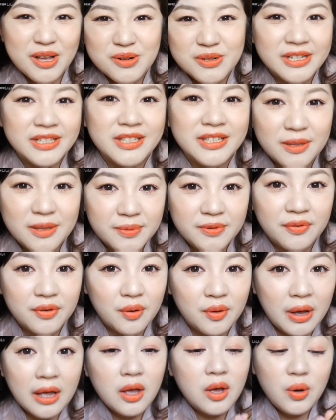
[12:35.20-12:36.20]
到窒息的皮肤
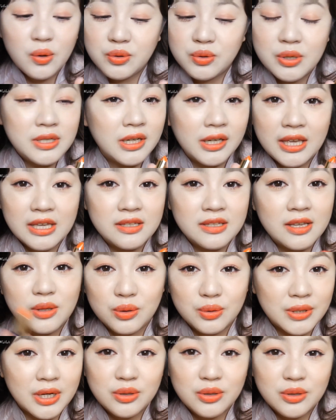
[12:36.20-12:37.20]
的话，我觉得这个颜色
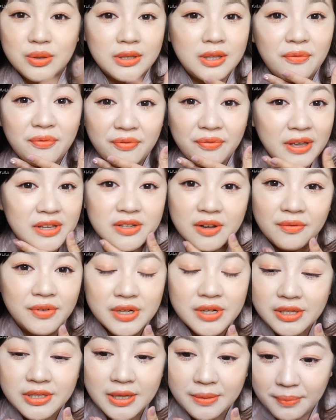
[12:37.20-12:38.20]
你涂上去一定非常
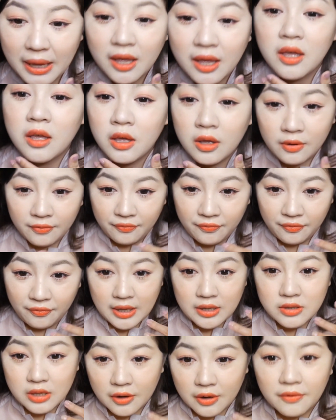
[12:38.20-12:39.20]
非常显白，
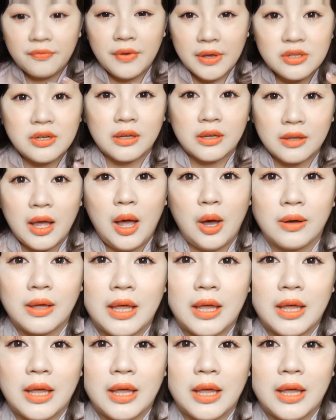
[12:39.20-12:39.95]
非常非常的好